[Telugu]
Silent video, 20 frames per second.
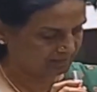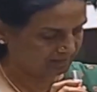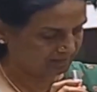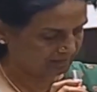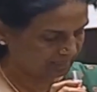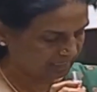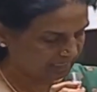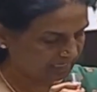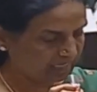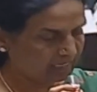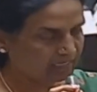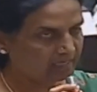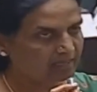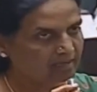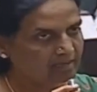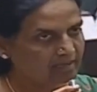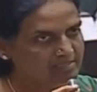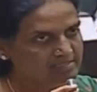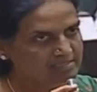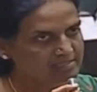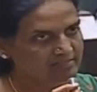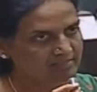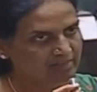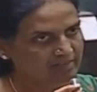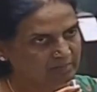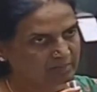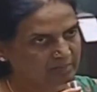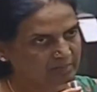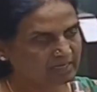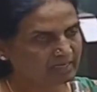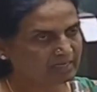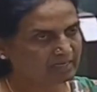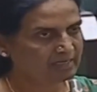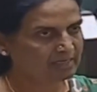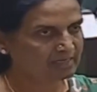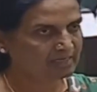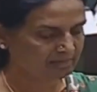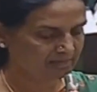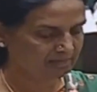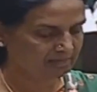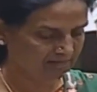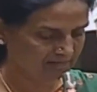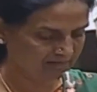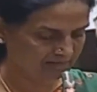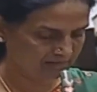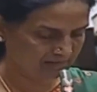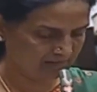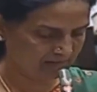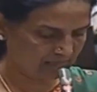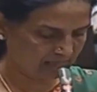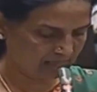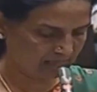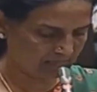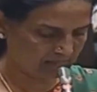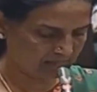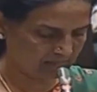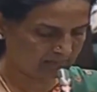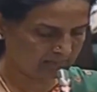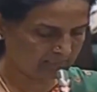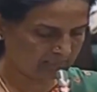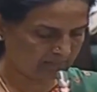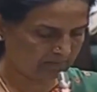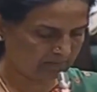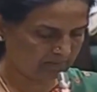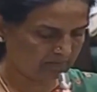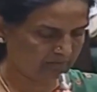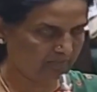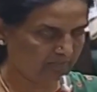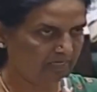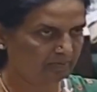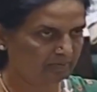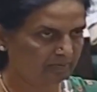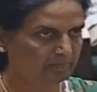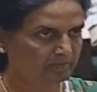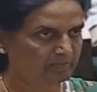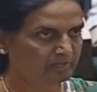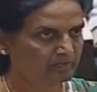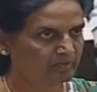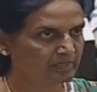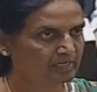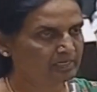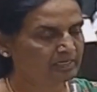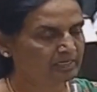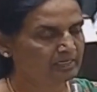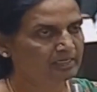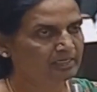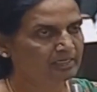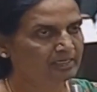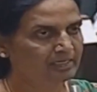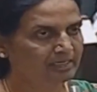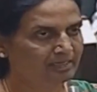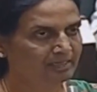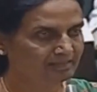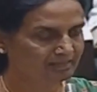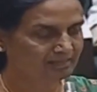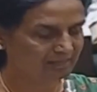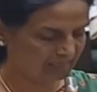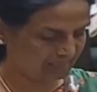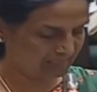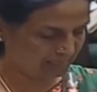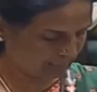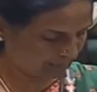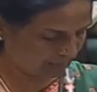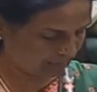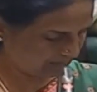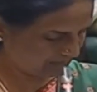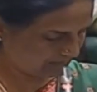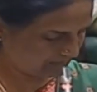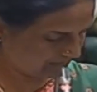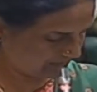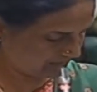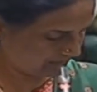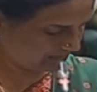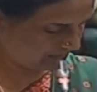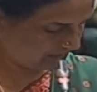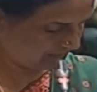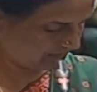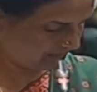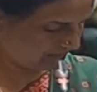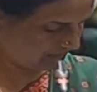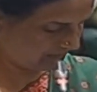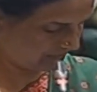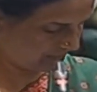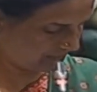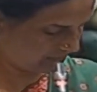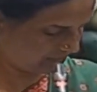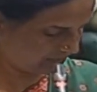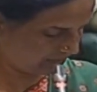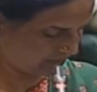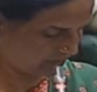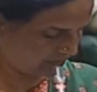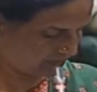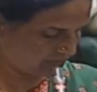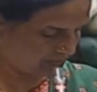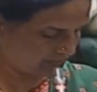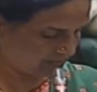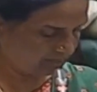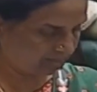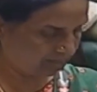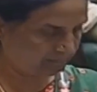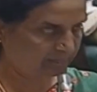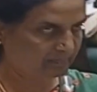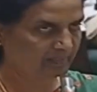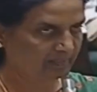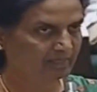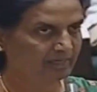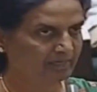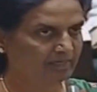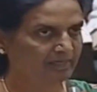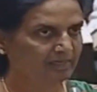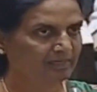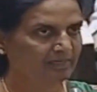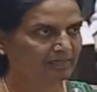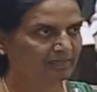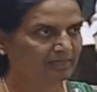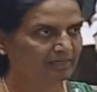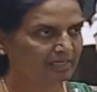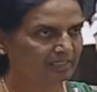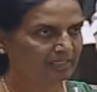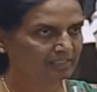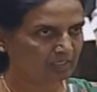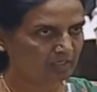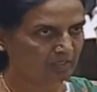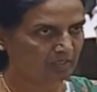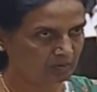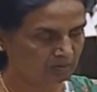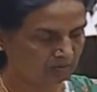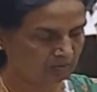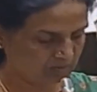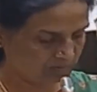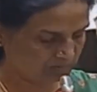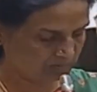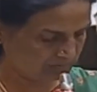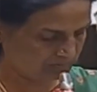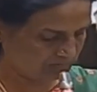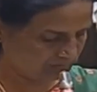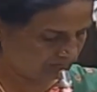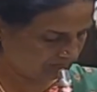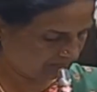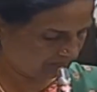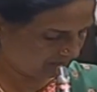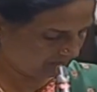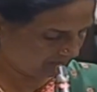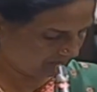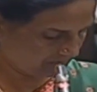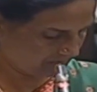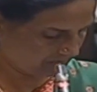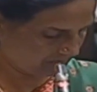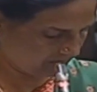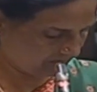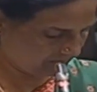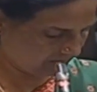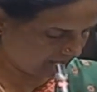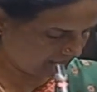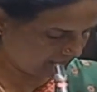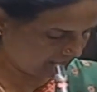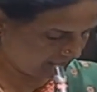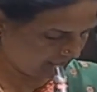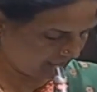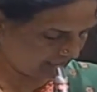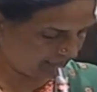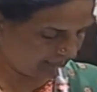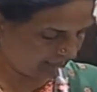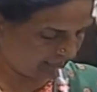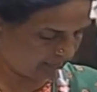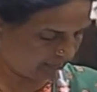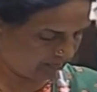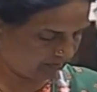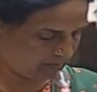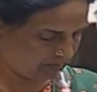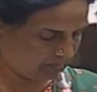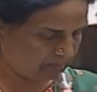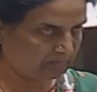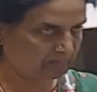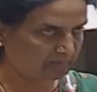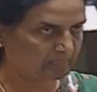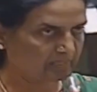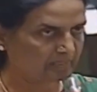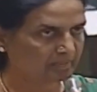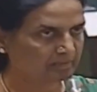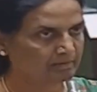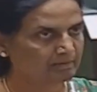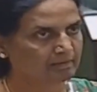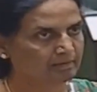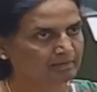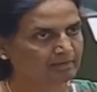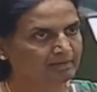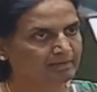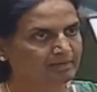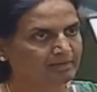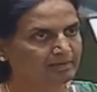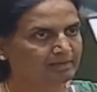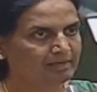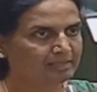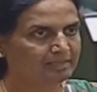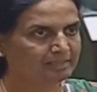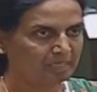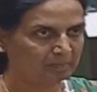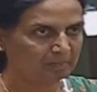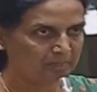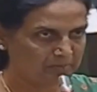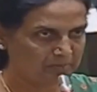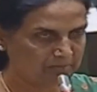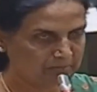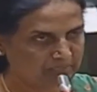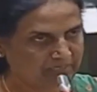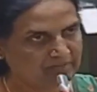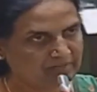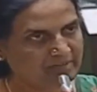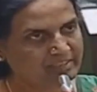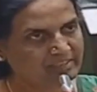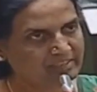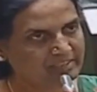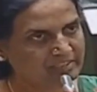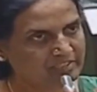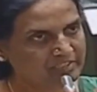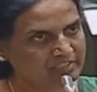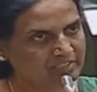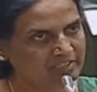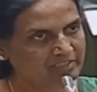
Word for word: తెలంగాణ రాష్ట్రం ఏర్పడాలని తెలంగాణ ప్రజలు పడుతున్న ఇబ్బందుల్ని తెలంగాణ ప్రాంతం అభివృద్ధి కోసం గతంలో మా వారు ఇందిరారెడ్డి గారు ఉన్నప్పుడు కూడా తపన పడేవాడు అధ్యక్ష